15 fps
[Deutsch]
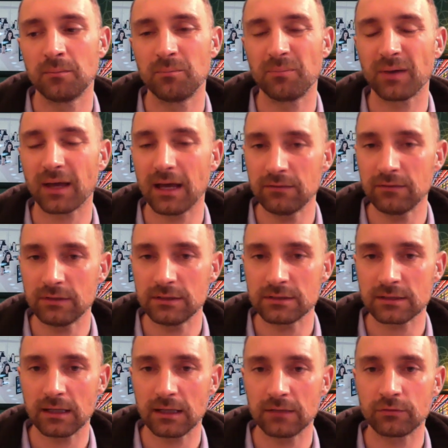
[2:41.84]

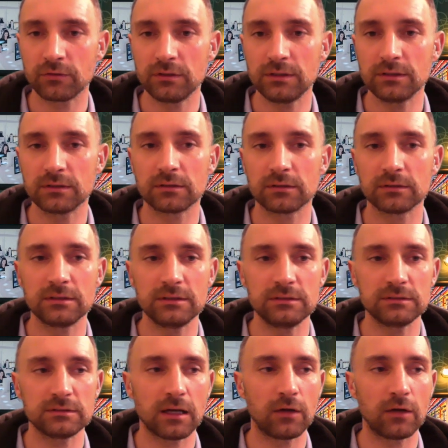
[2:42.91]
Bereitwilligkeit von dir,
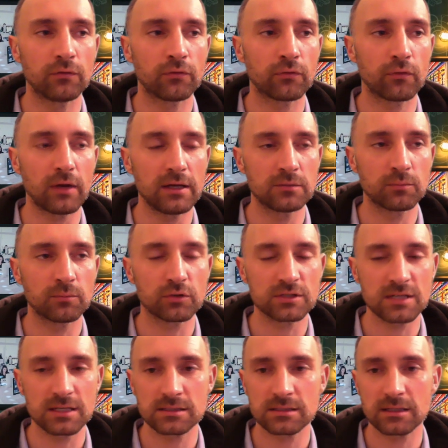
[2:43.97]
dich auf so einen
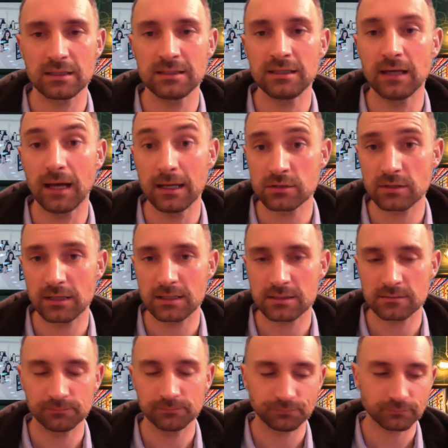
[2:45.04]
Prozess hier einzulassen.